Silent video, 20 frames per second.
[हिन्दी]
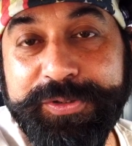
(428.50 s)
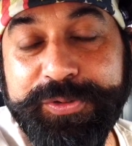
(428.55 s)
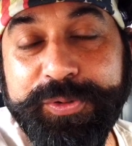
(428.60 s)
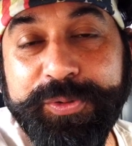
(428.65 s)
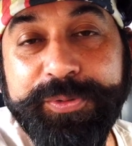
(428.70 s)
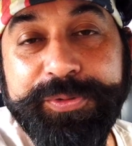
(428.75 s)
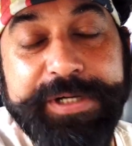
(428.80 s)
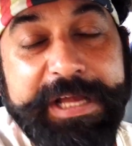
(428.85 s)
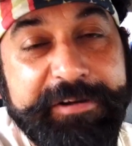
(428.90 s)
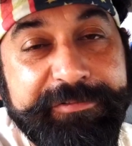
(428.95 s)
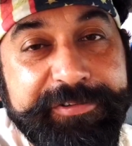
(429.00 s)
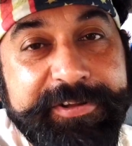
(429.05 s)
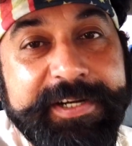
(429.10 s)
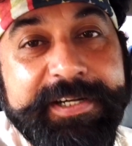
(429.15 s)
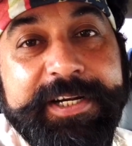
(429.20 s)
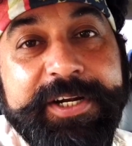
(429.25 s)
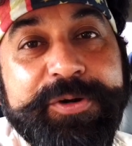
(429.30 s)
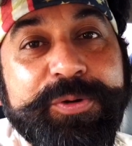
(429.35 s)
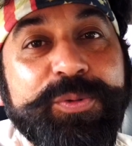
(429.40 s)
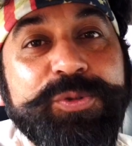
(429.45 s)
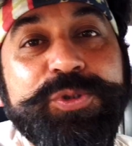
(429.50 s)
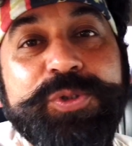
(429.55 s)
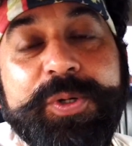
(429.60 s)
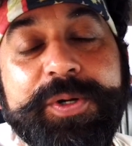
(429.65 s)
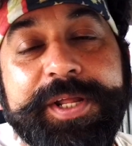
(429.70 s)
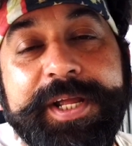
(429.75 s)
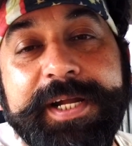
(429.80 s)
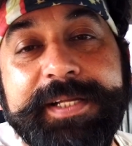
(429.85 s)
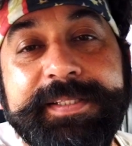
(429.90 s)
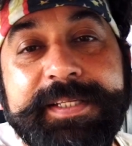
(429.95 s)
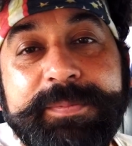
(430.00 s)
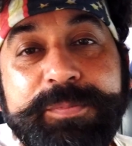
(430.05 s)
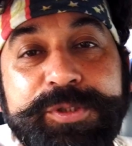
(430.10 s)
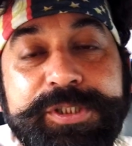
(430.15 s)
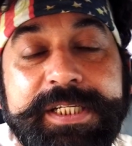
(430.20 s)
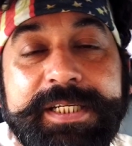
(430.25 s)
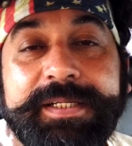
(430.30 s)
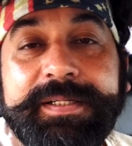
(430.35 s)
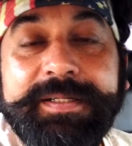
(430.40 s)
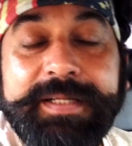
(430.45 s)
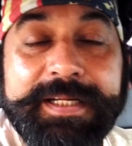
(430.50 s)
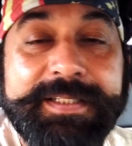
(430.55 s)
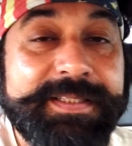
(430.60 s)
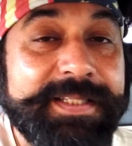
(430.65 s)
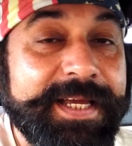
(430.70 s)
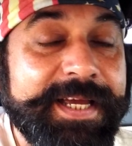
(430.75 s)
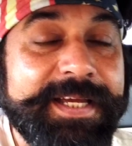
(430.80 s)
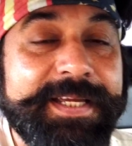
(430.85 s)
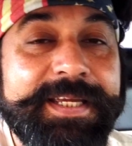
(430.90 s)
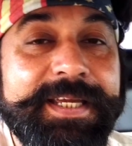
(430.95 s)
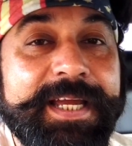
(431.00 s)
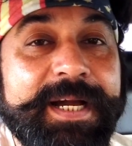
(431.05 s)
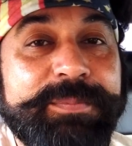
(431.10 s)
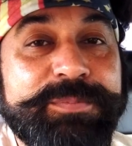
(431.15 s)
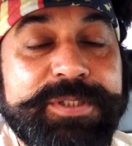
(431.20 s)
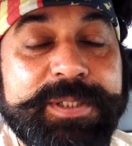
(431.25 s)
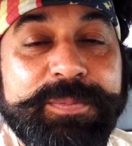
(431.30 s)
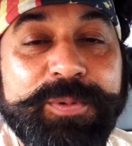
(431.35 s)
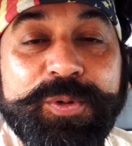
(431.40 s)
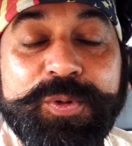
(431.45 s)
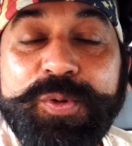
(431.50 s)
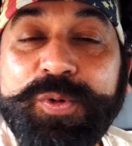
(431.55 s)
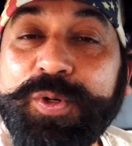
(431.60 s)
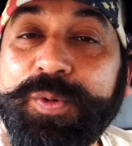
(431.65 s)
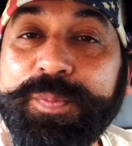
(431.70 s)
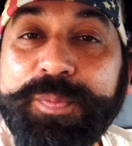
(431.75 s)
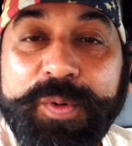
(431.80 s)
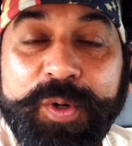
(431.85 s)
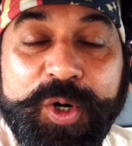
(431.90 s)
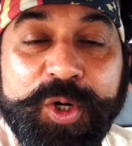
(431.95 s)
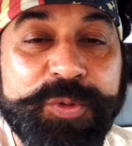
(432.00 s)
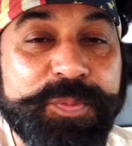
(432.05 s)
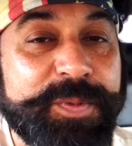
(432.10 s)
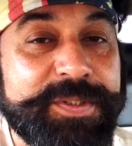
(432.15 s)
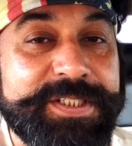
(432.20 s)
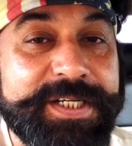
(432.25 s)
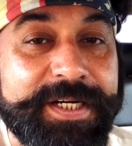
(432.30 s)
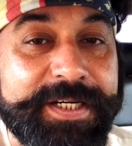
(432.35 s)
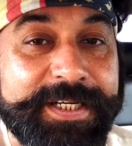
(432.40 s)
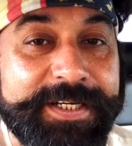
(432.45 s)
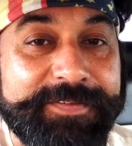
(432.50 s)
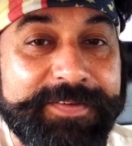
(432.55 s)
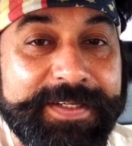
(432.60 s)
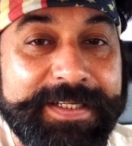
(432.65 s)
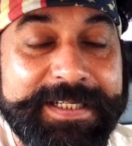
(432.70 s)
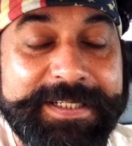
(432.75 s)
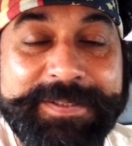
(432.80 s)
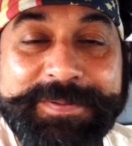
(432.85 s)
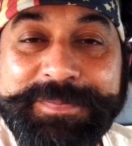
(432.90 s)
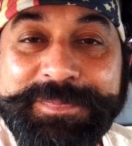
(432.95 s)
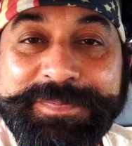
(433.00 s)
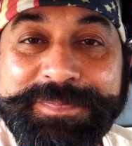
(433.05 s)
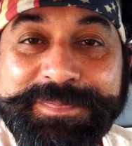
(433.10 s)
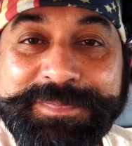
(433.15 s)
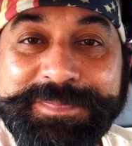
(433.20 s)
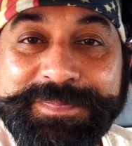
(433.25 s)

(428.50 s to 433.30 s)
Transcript: तो डेफिनेटली ड्रोन शॉट के अंदर मुझे लगता है कि हम सब लोगों को बहुत मजा आने वाला है